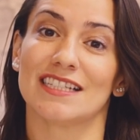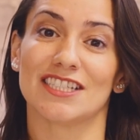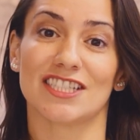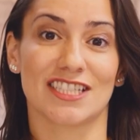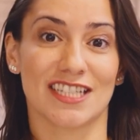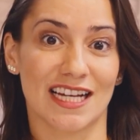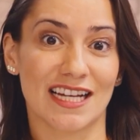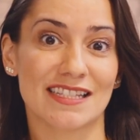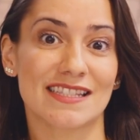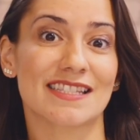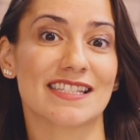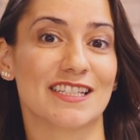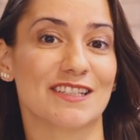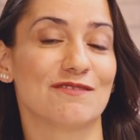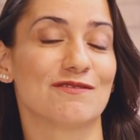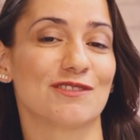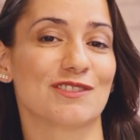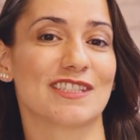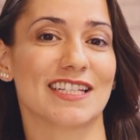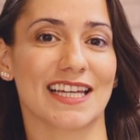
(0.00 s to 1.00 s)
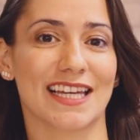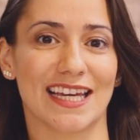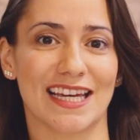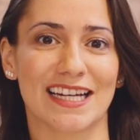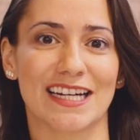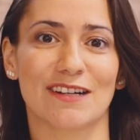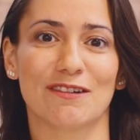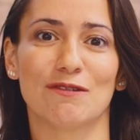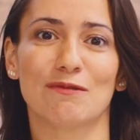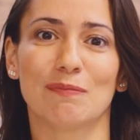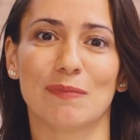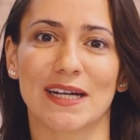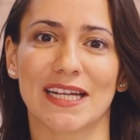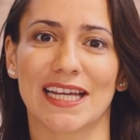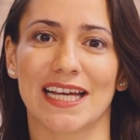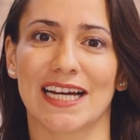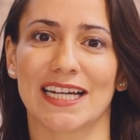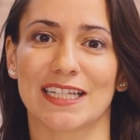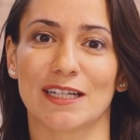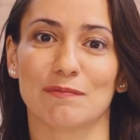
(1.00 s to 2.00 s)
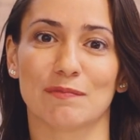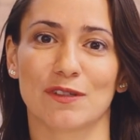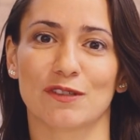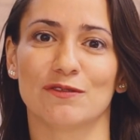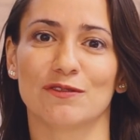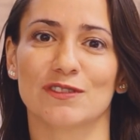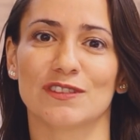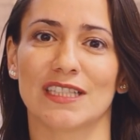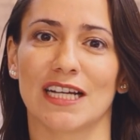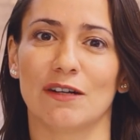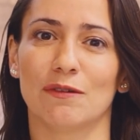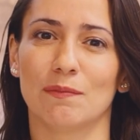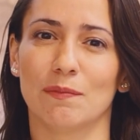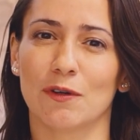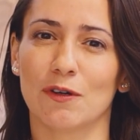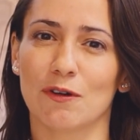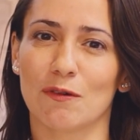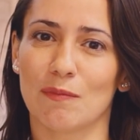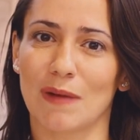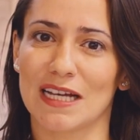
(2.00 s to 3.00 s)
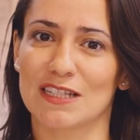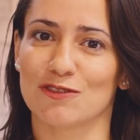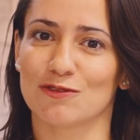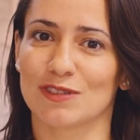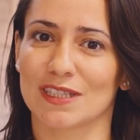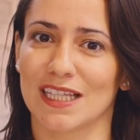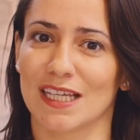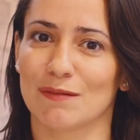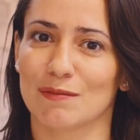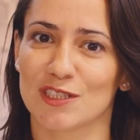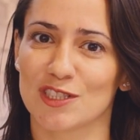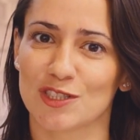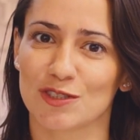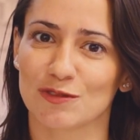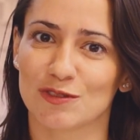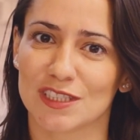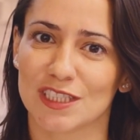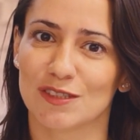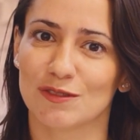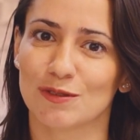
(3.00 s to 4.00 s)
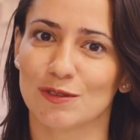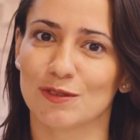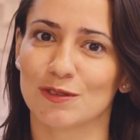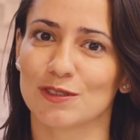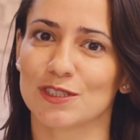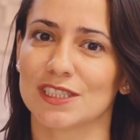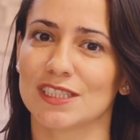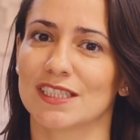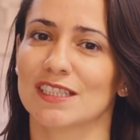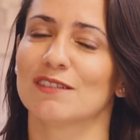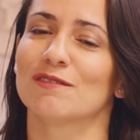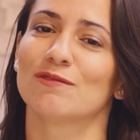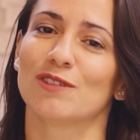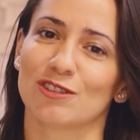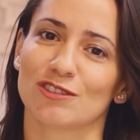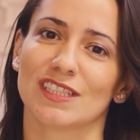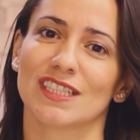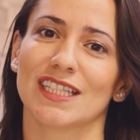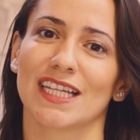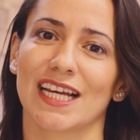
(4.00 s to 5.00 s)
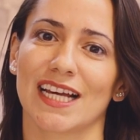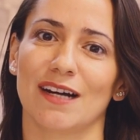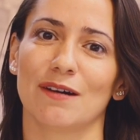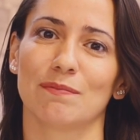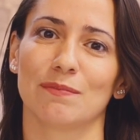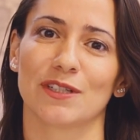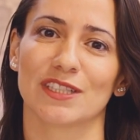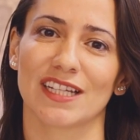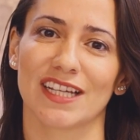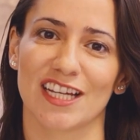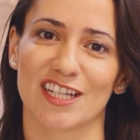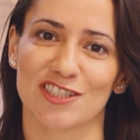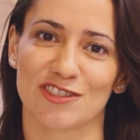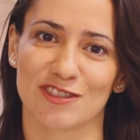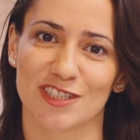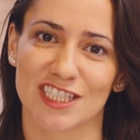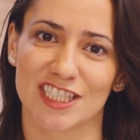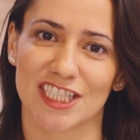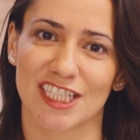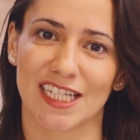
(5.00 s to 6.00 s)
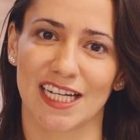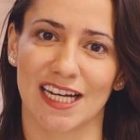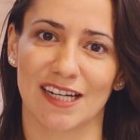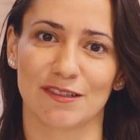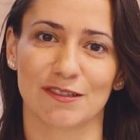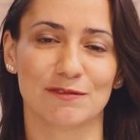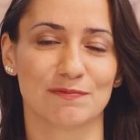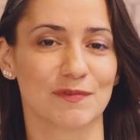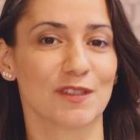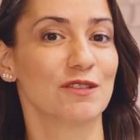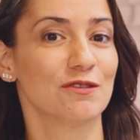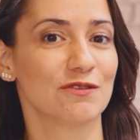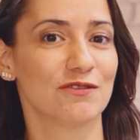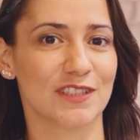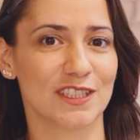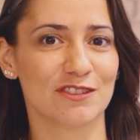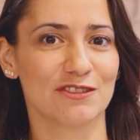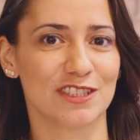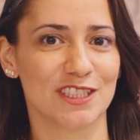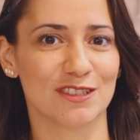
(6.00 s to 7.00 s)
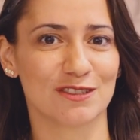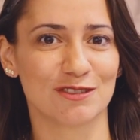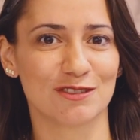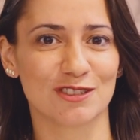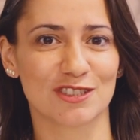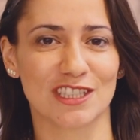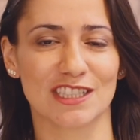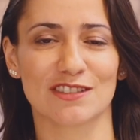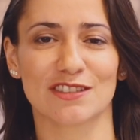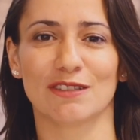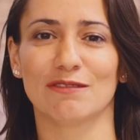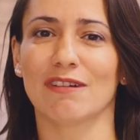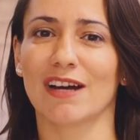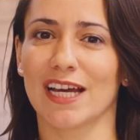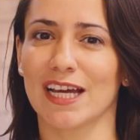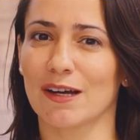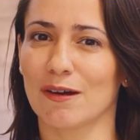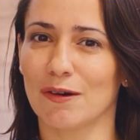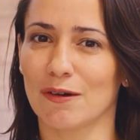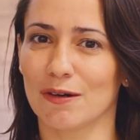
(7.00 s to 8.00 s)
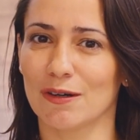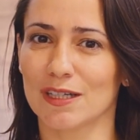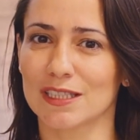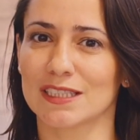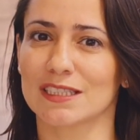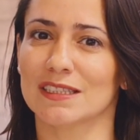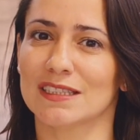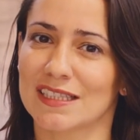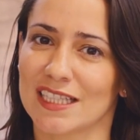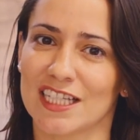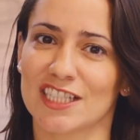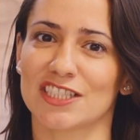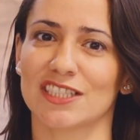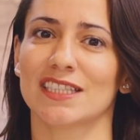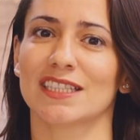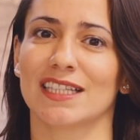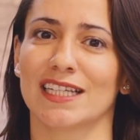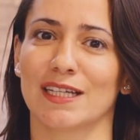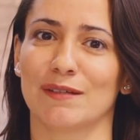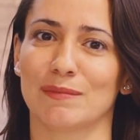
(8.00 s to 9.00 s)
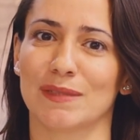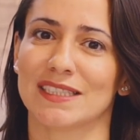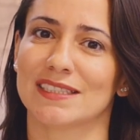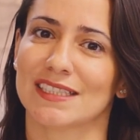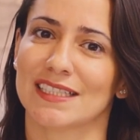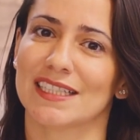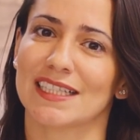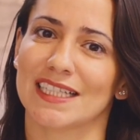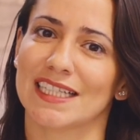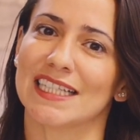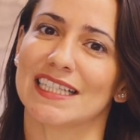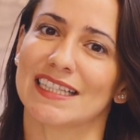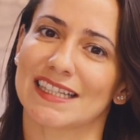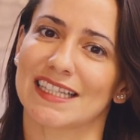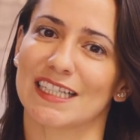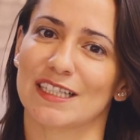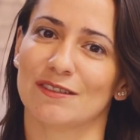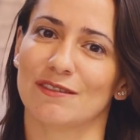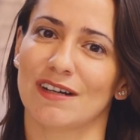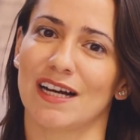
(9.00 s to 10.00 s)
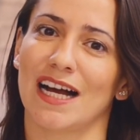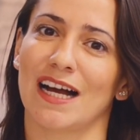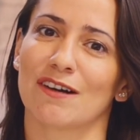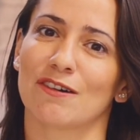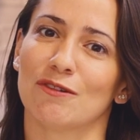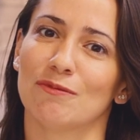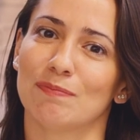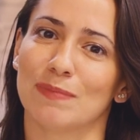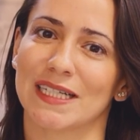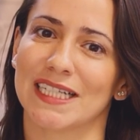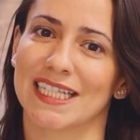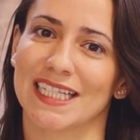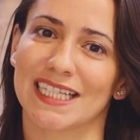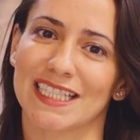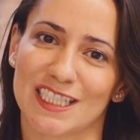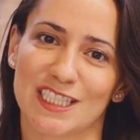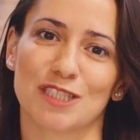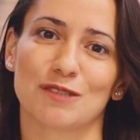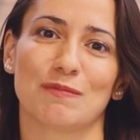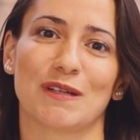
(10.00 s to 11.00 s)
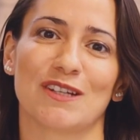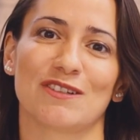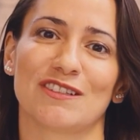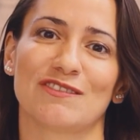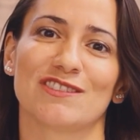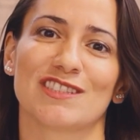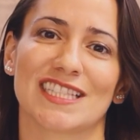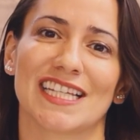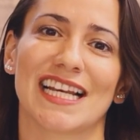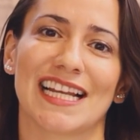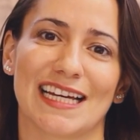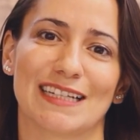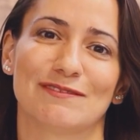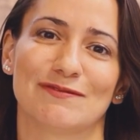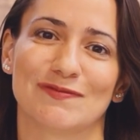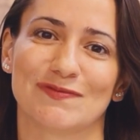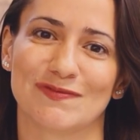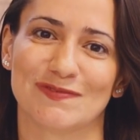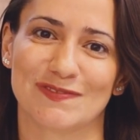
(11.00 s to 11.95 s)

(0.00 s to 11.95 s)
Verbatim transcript: Já se você quer acompanhar e aprofundar um pouco mais o tema discutido hoje, vou te indicar o podcast original. O vídeo de hoje é só um recorte deste tema. Então, acompanhe e espero você lá.